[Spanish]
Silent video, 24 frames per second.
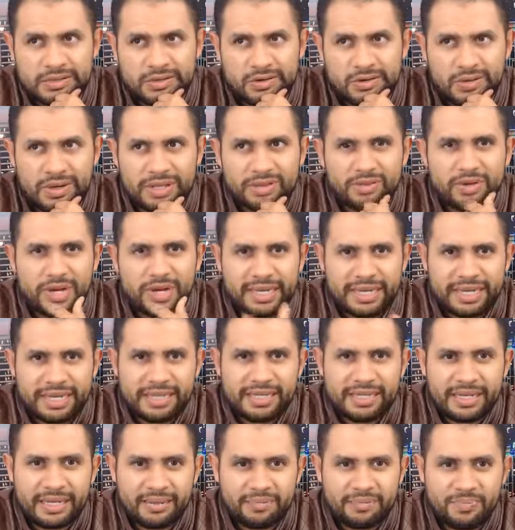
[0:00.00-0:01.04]
cuando hay
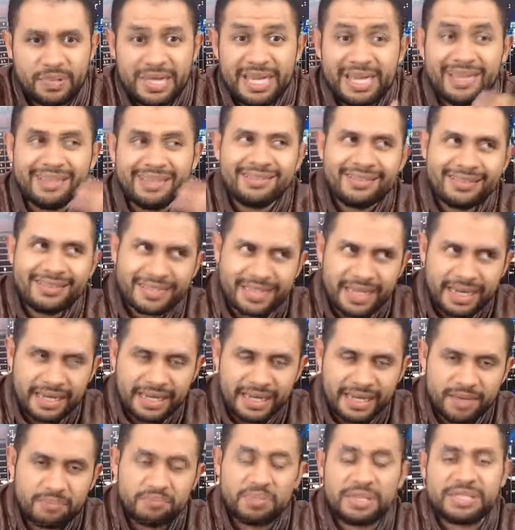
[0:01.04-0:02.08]
gente que piensa
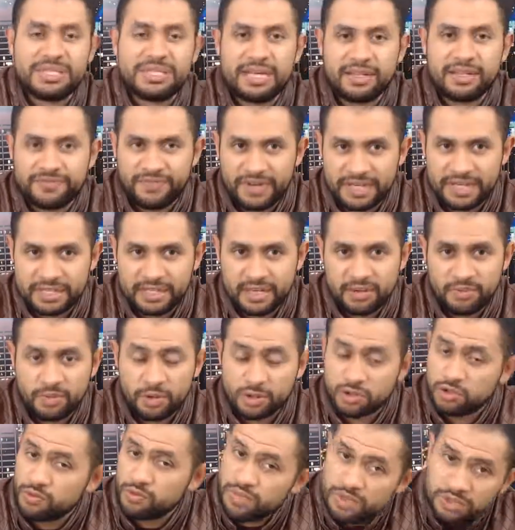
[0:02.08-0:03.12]
que empezar es fácil.
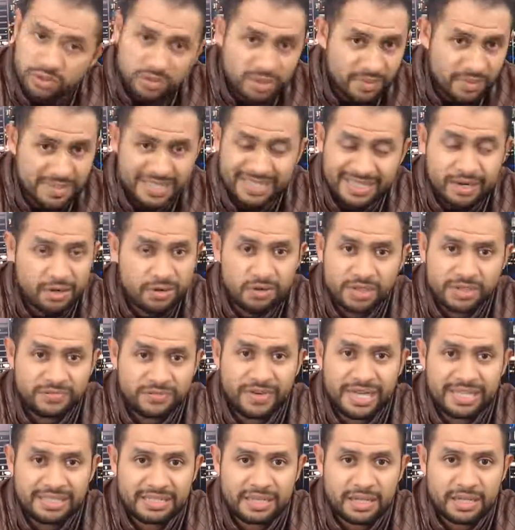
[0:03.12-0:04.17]
Por supuesto que empezar no es
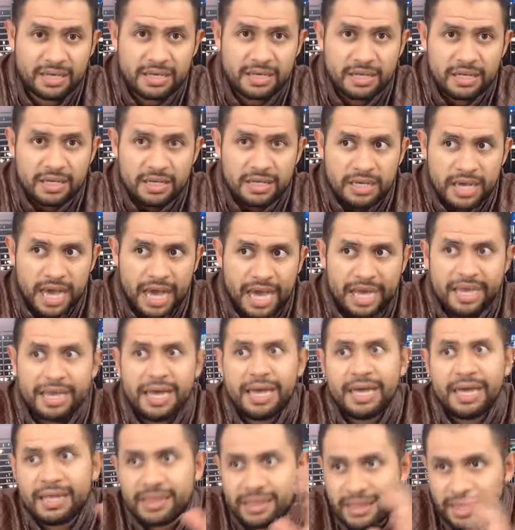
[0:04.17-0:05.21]
fácil. Hay,
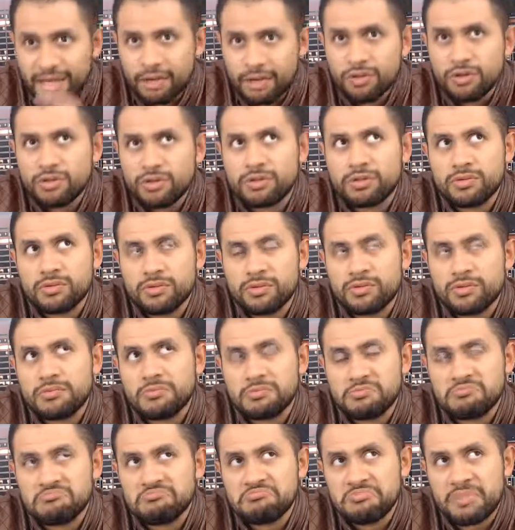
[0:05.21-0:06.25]
tengo
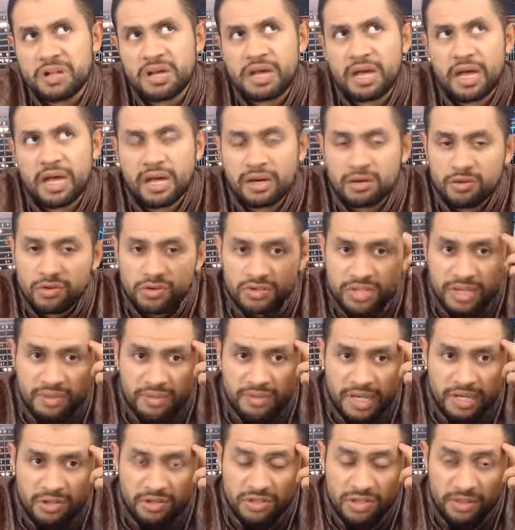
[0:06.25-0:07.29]
algunos
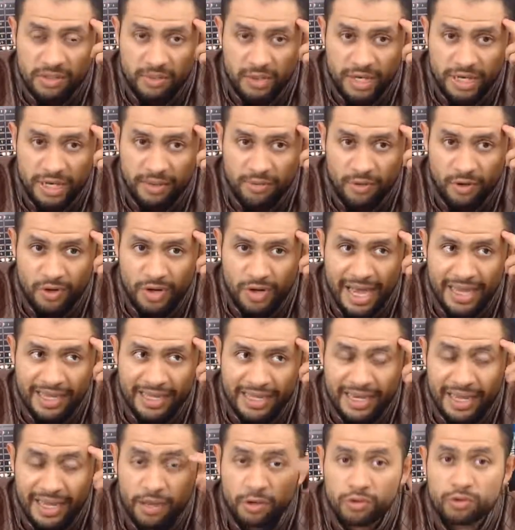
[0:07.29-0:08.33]
amigos que, por ejemplo, han
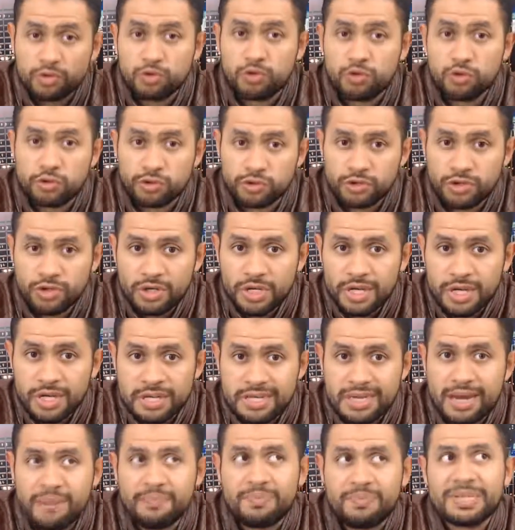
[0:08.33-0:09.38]
creado un curso
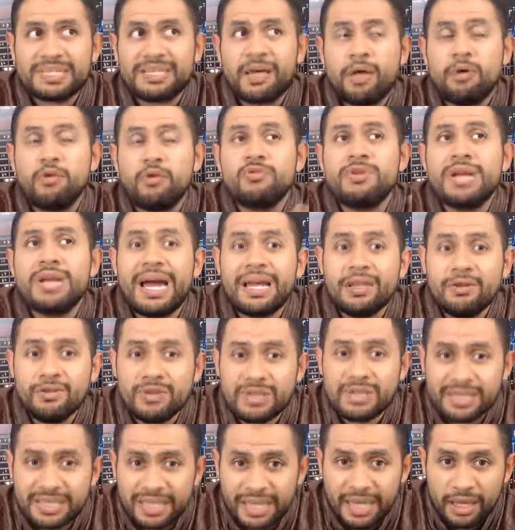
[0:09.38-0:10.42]
y han pasado un año
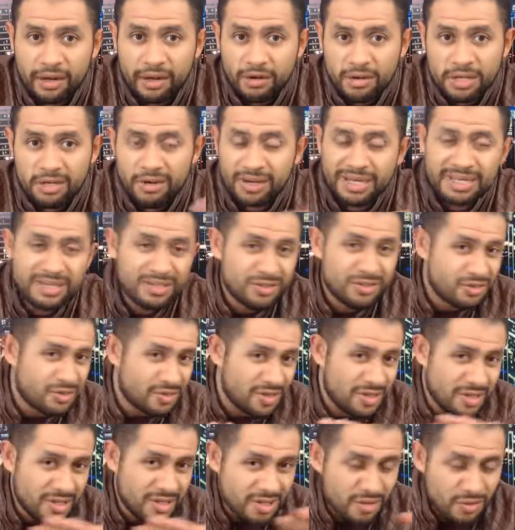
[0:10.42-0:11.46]
entero y no han hecho
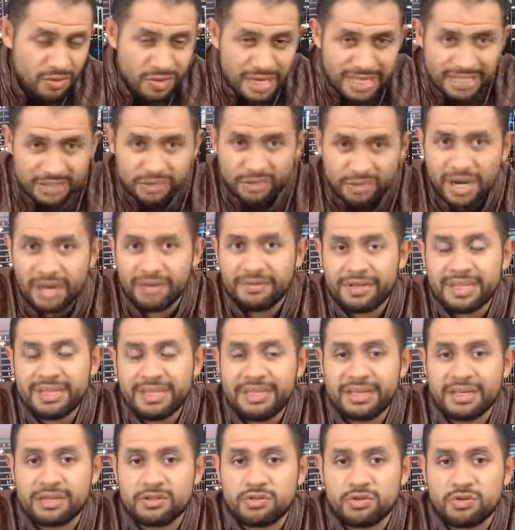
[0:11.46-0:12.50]
ni una sola
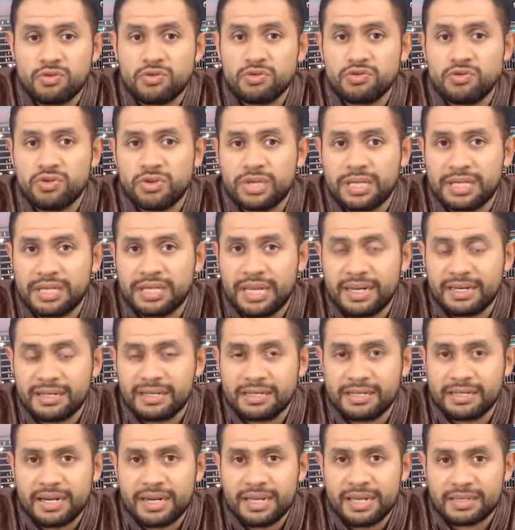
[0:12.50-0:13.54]
venta de su curso digital en
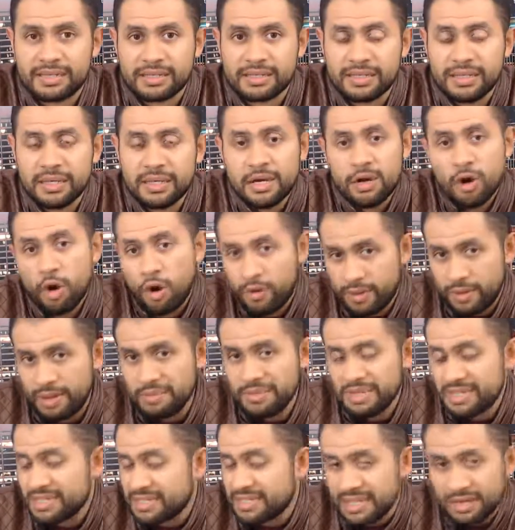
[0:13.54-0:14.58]
Internet.
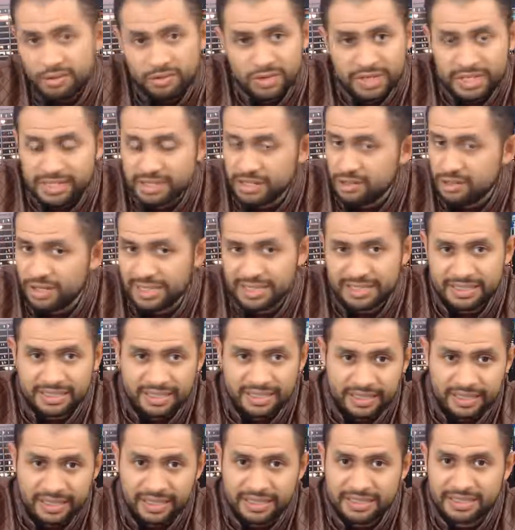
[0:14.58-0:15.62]
Obviamente están utilizando las
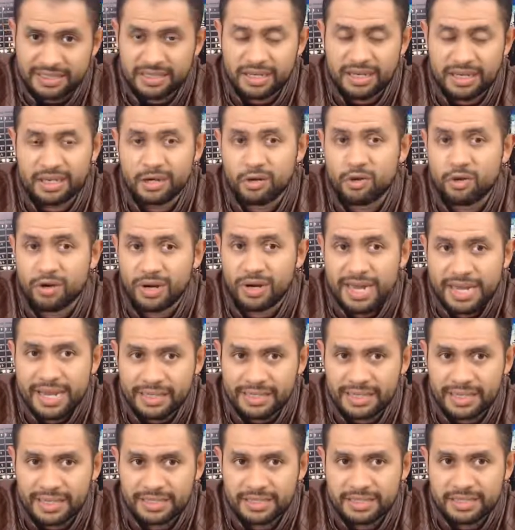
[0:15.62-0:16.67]
estrategias
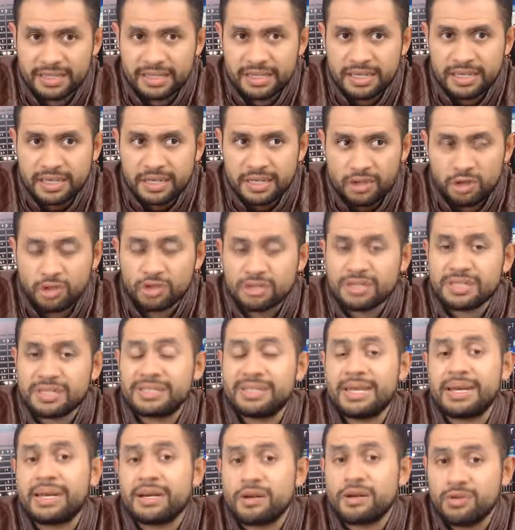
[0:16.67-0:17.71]
incorrectas, no se
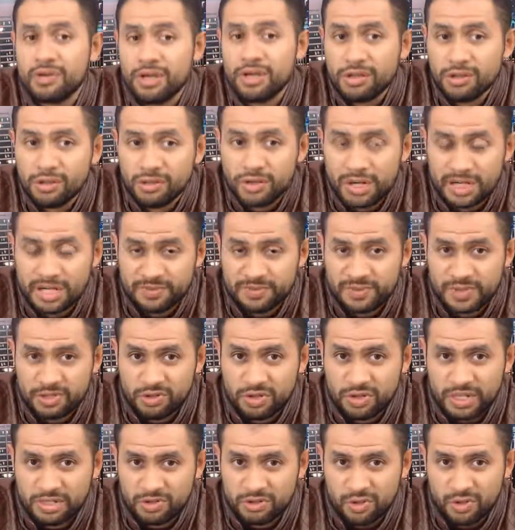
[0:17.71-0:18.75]
están reuniendo con las
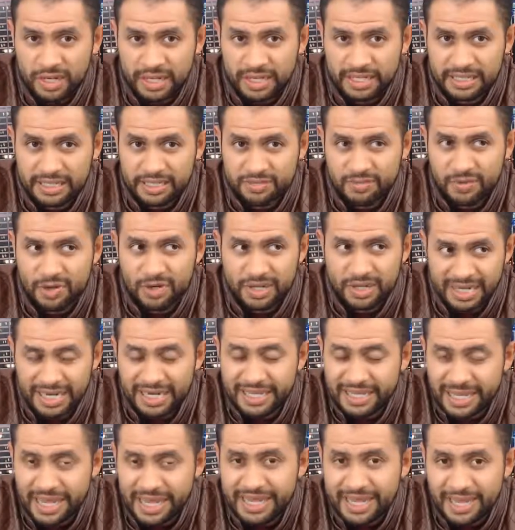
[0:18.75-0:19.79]
personas correctas, pero en
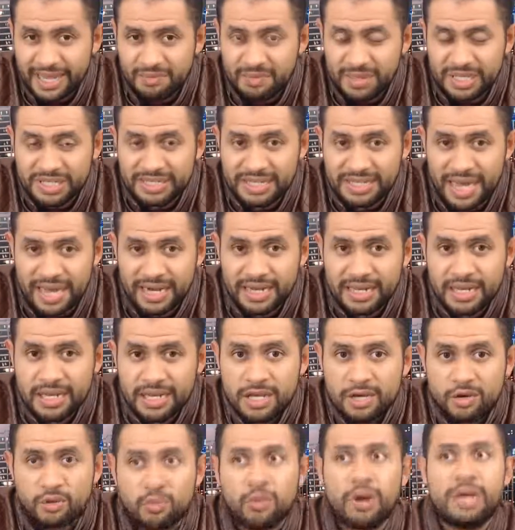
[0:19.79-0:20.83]
realidad empezar
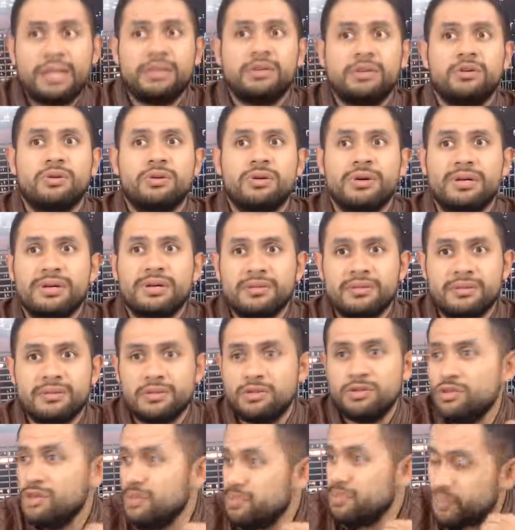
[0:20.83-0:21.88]
cuando
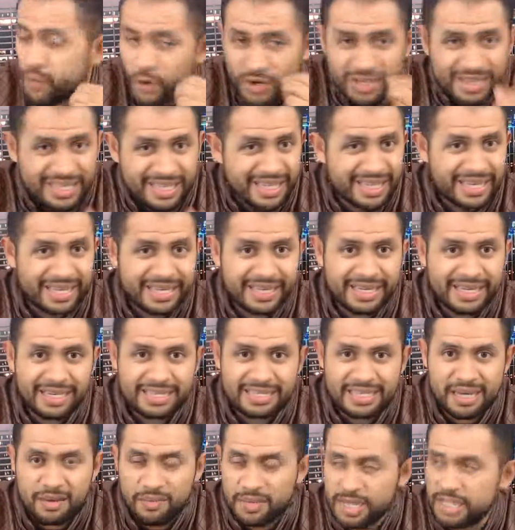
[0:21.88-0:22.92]
no importa que ya
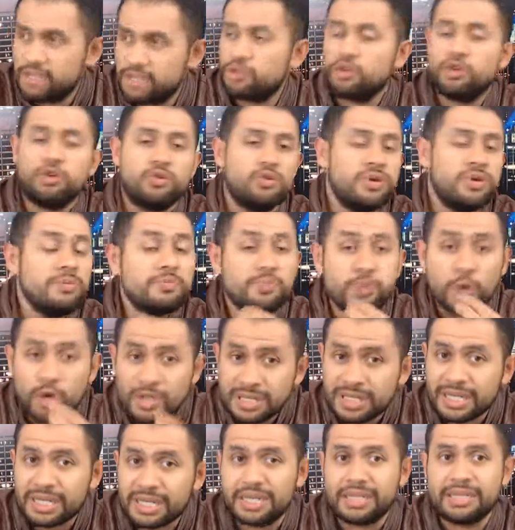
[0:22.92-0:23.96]
tengas el método, no
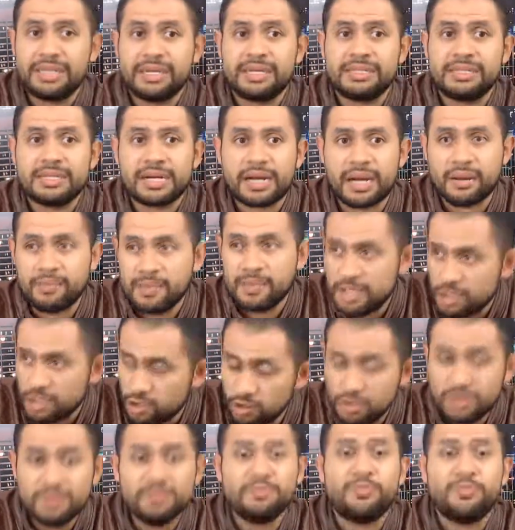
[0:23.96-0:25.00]
importa que ya tengas el camino,
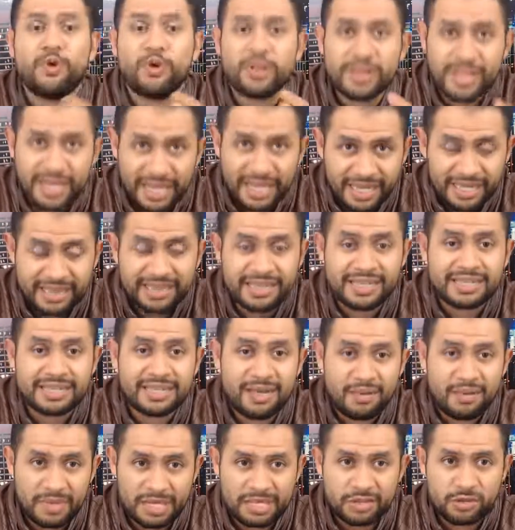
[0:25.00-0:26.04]
no importa que ya tengas
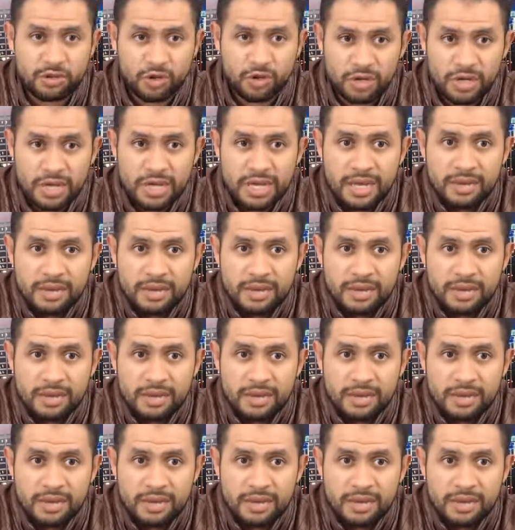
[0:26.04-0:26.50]
al mentor,